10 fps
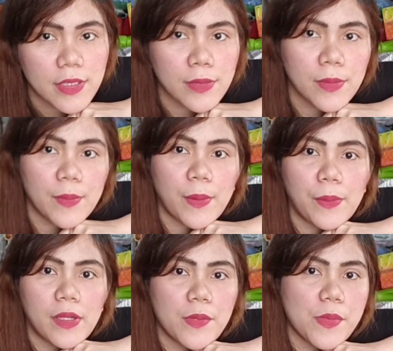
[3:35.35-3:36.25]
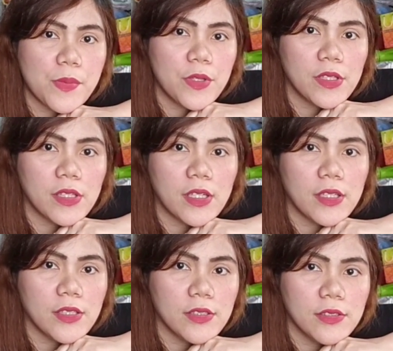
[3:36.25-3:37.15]
So, magpaparami muna
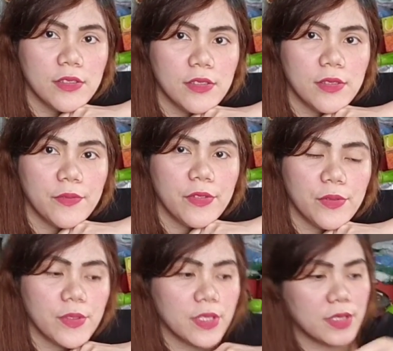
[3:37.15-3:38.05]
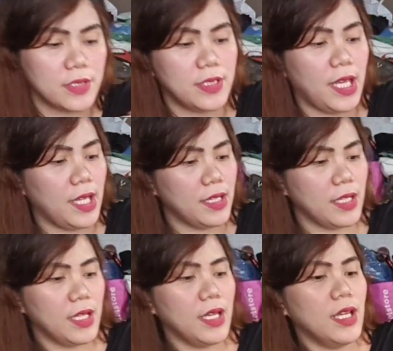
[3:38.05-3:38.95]
tayo ng viewers.
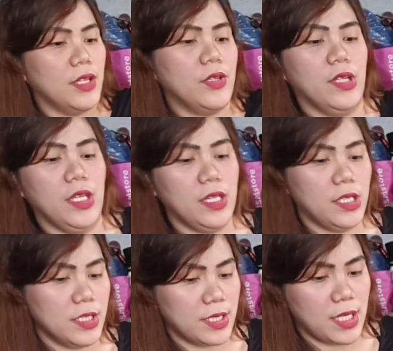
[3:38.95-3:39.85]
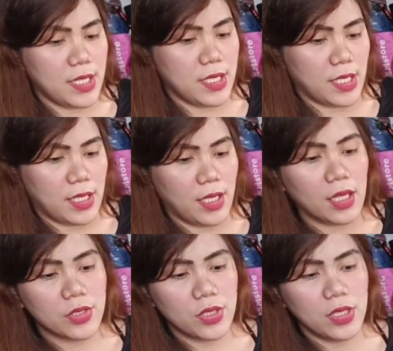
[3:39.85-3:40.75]
Then, yung inner side niya,
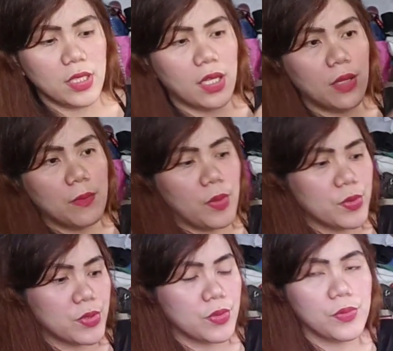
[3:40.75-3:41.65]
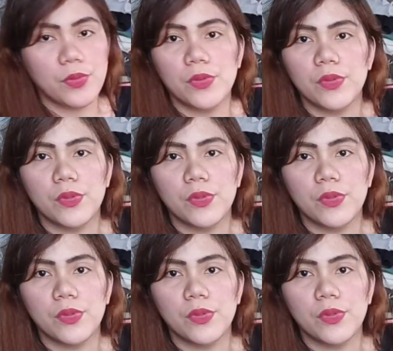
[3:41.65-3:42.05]
actually, naka-emboss yung